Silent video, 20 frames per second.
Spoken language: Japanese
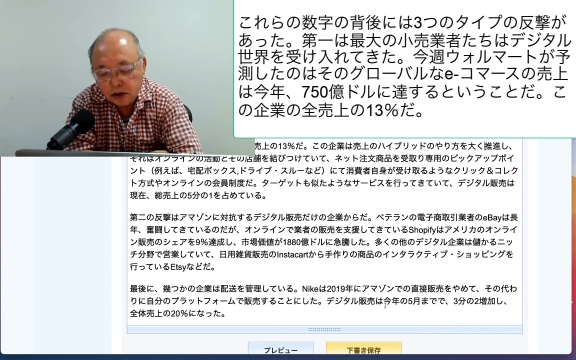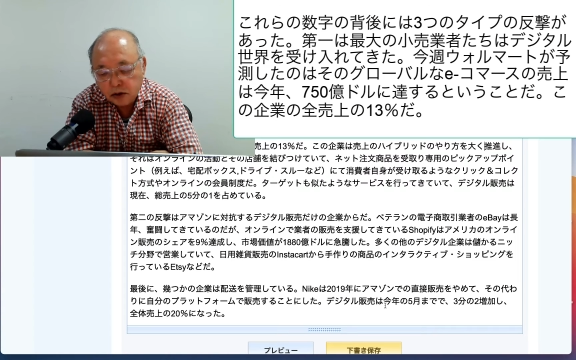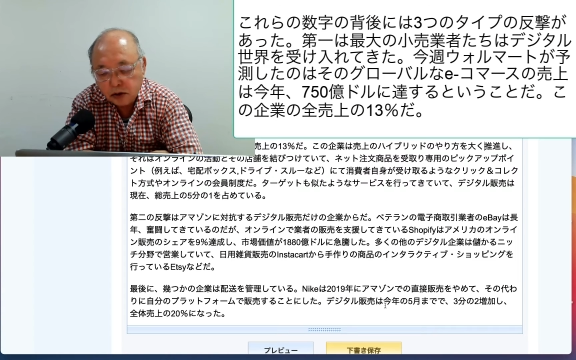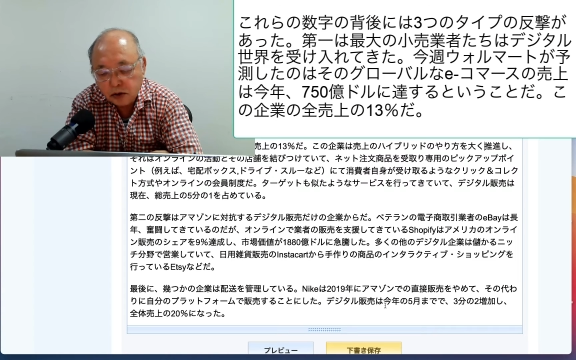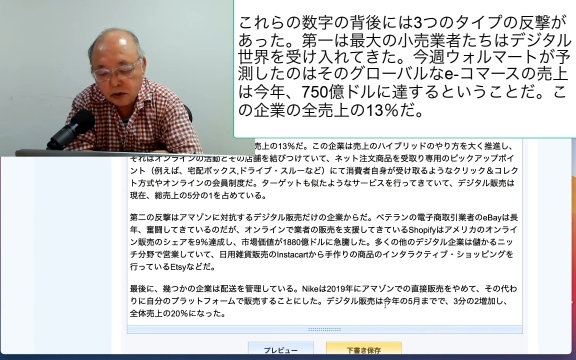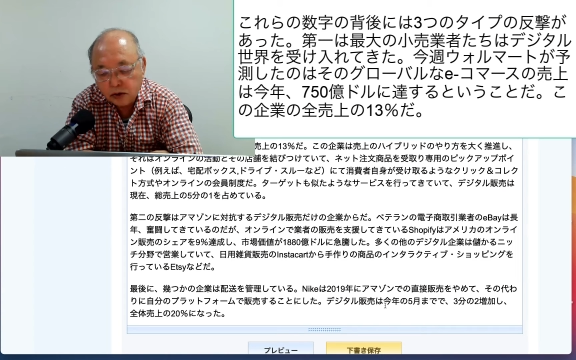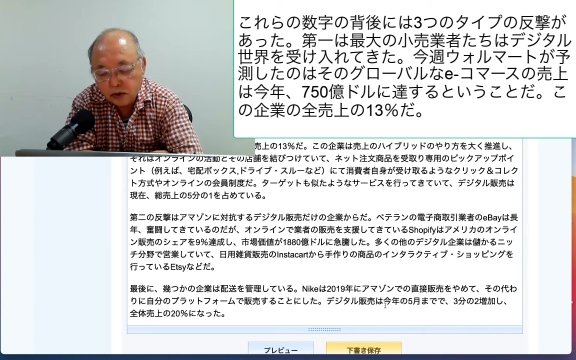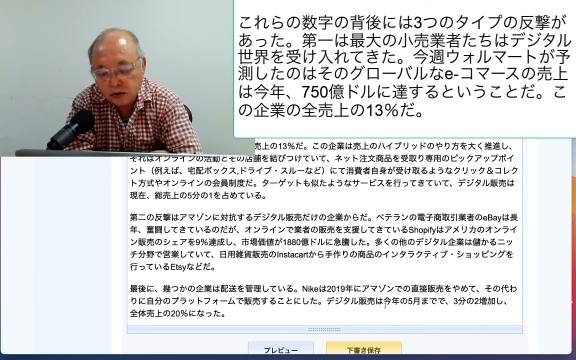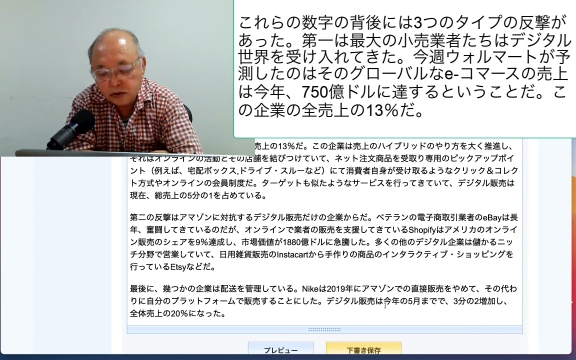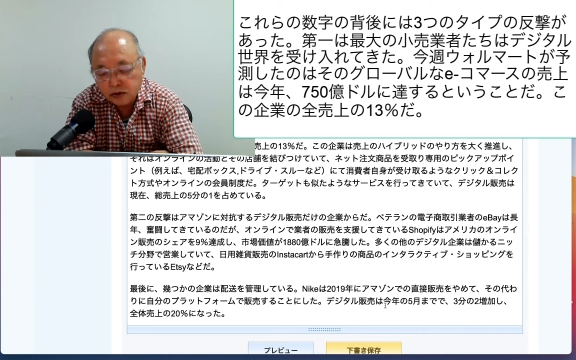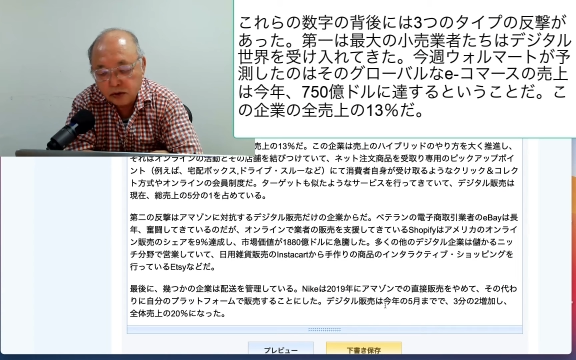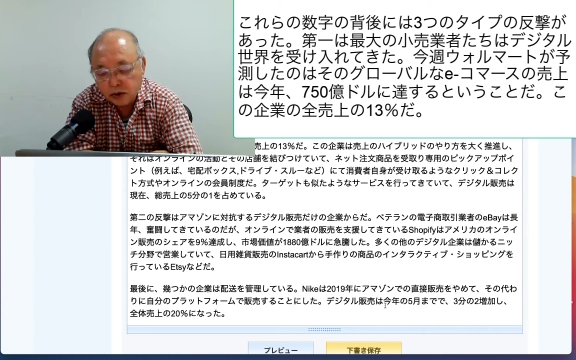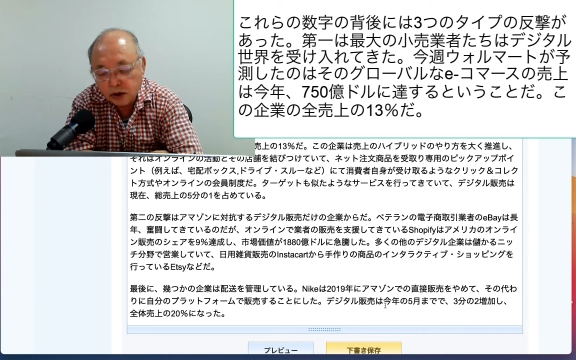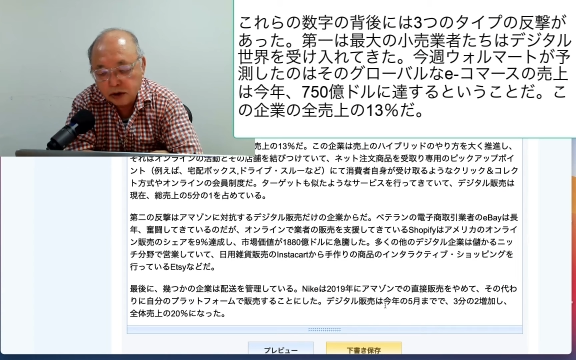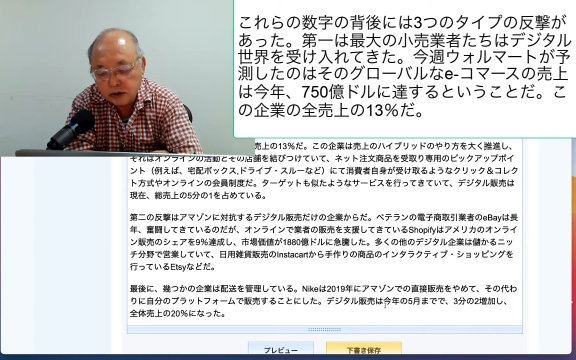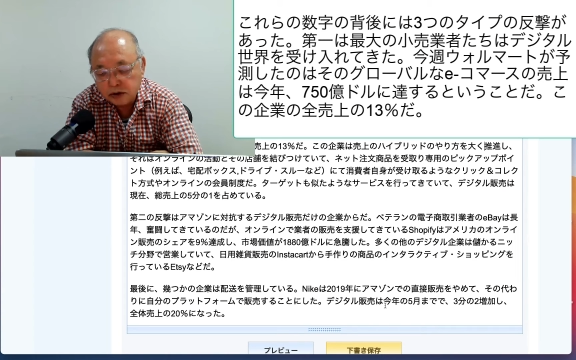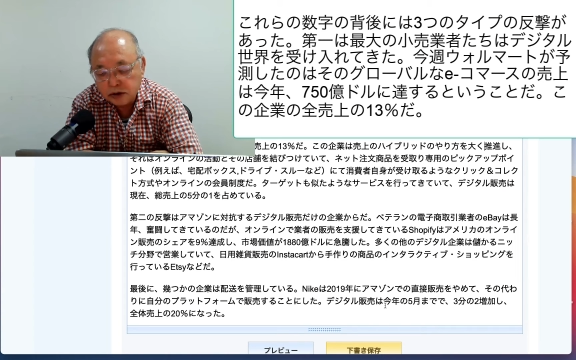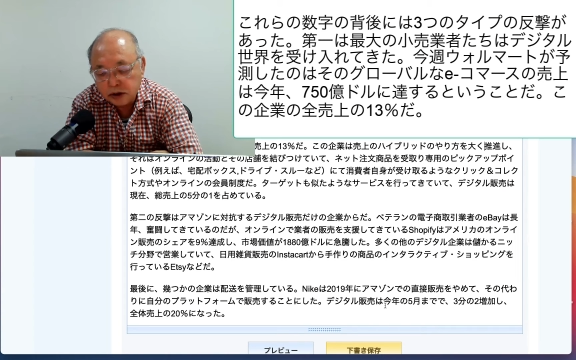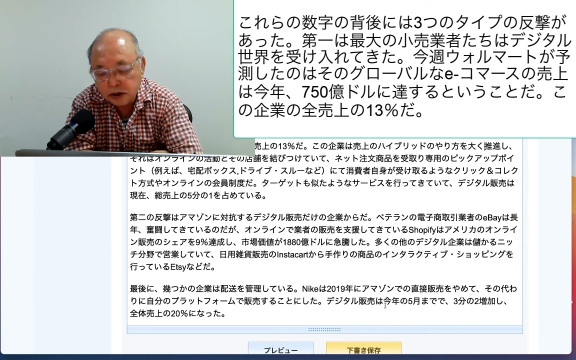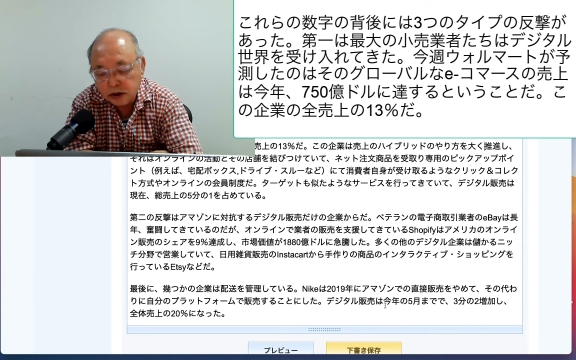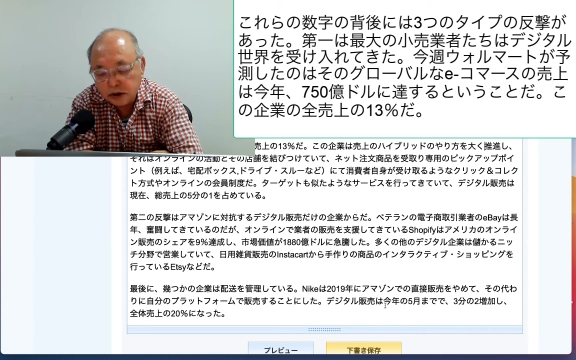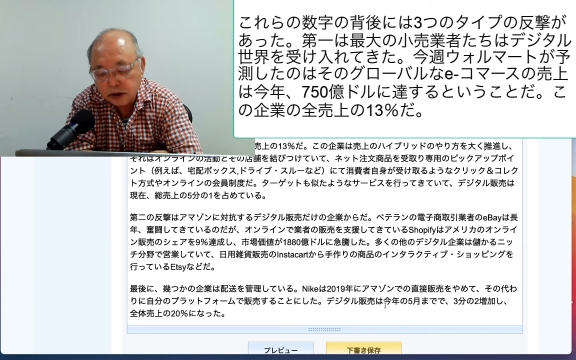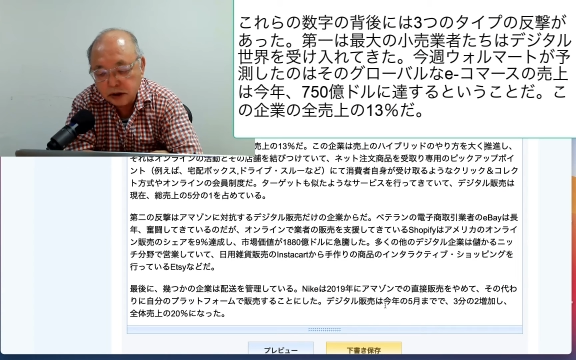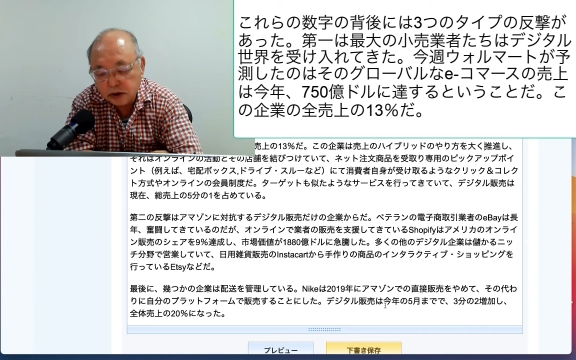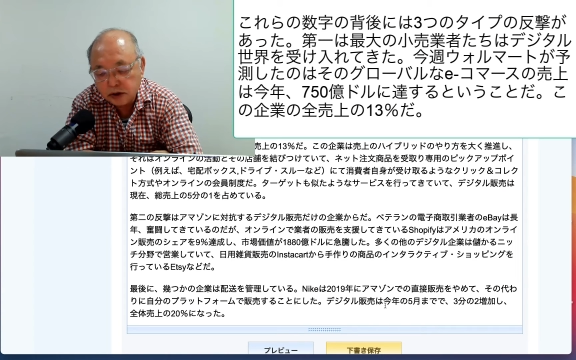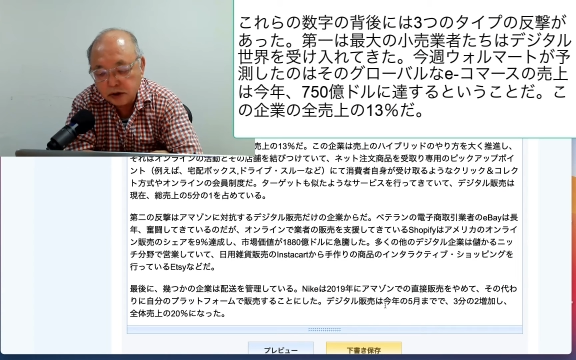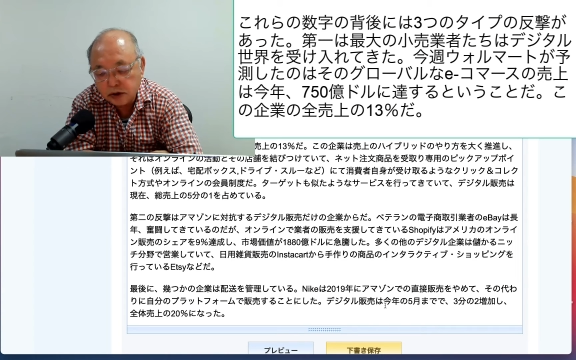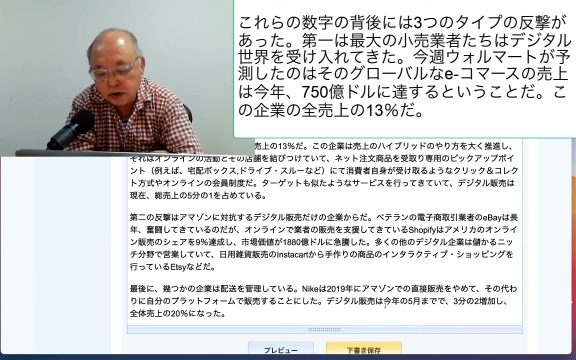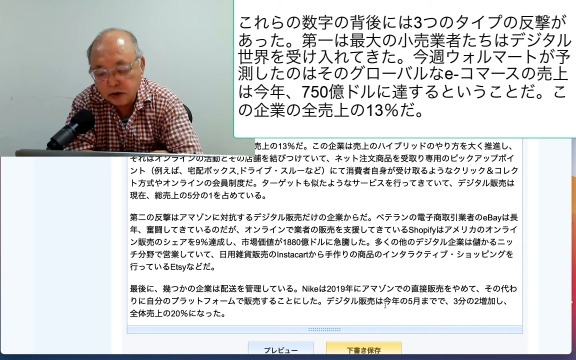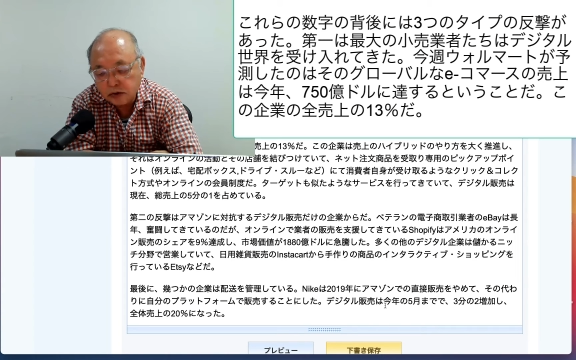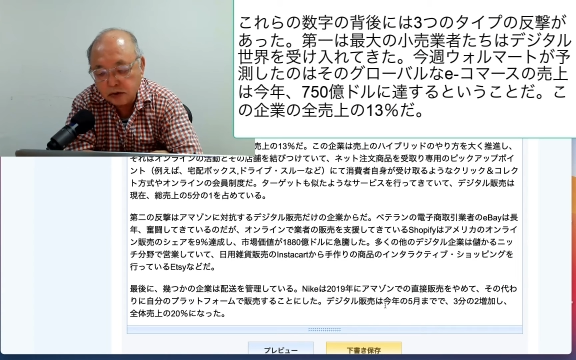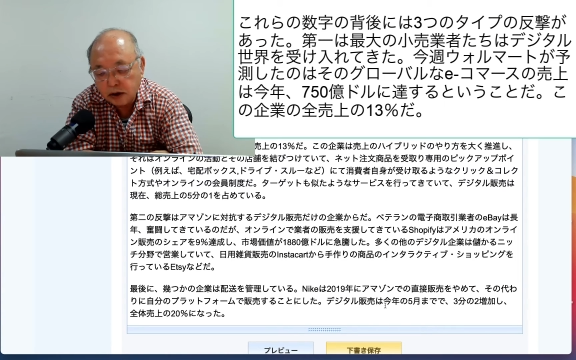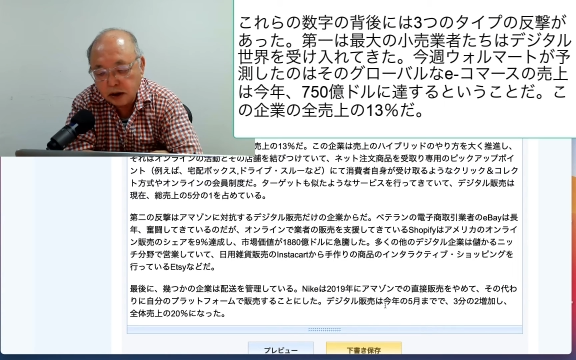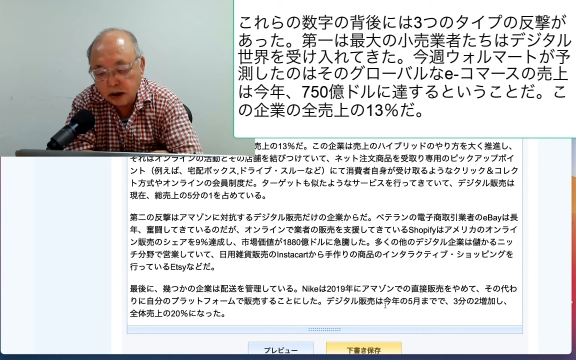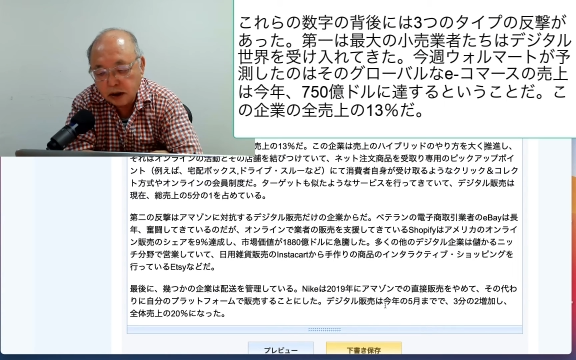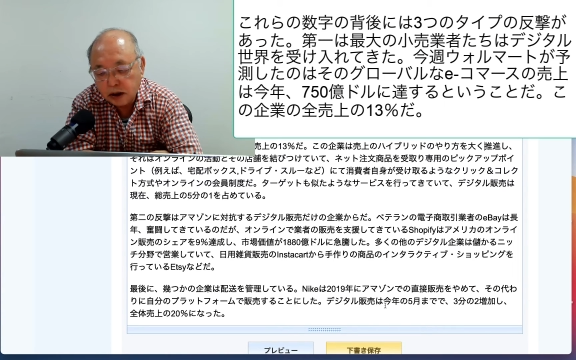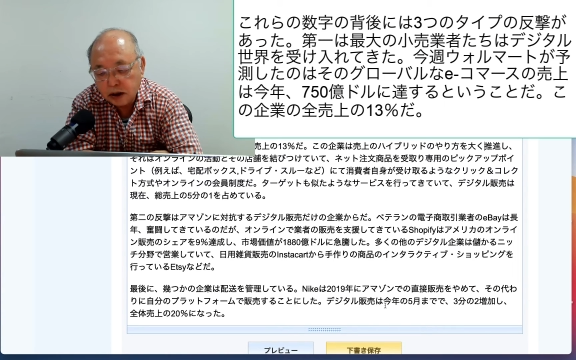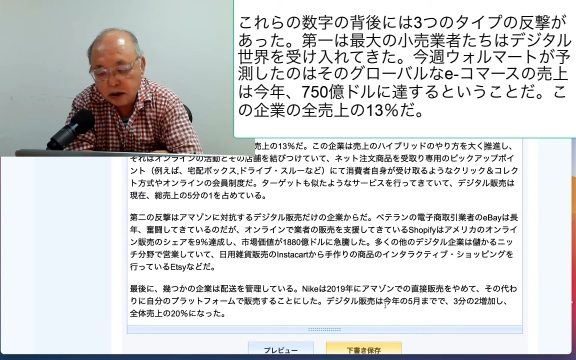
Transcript: 多くの他のデジタル企業は